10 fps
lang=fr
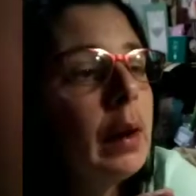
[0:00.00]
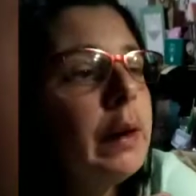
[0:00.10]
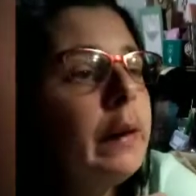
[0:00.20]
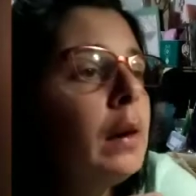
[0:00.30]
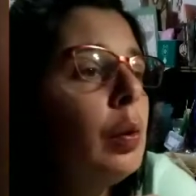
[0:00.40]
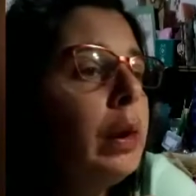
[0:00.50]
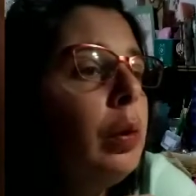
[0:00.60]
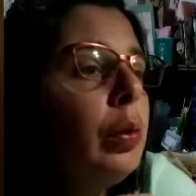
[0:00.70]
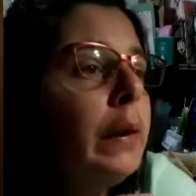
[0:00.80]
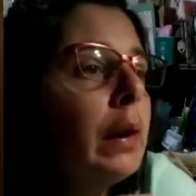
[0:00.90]
une serviette, ça
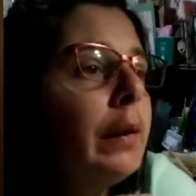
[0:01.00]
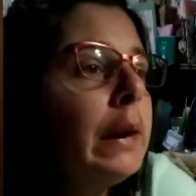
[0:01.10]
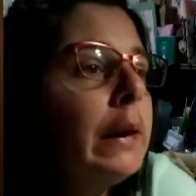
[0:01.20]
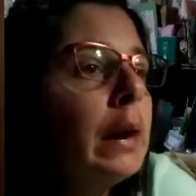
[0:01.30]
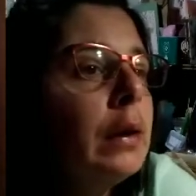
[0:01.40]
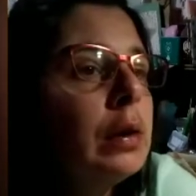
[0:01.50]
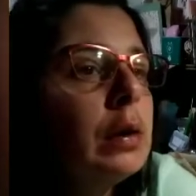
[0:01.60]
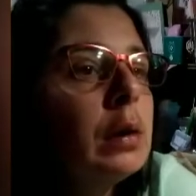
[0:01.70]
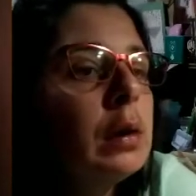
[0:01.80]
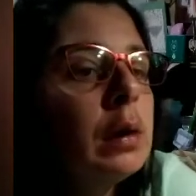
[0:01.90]
doit être du
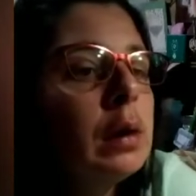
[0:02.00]
serviettage.